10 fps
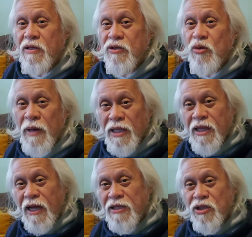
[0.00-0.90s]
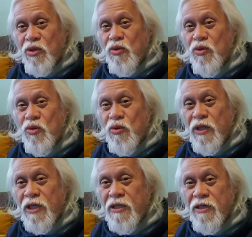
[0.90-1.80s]
dumadaan through
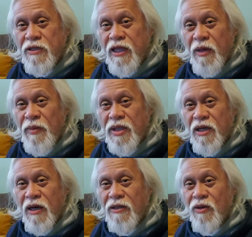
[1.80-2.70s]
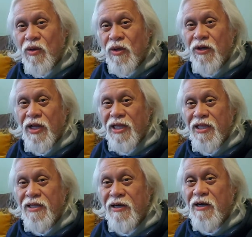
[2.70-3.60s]
either debit card or
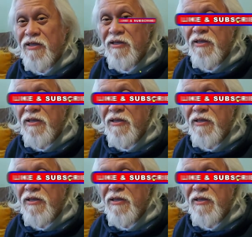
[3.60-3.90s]
credit card.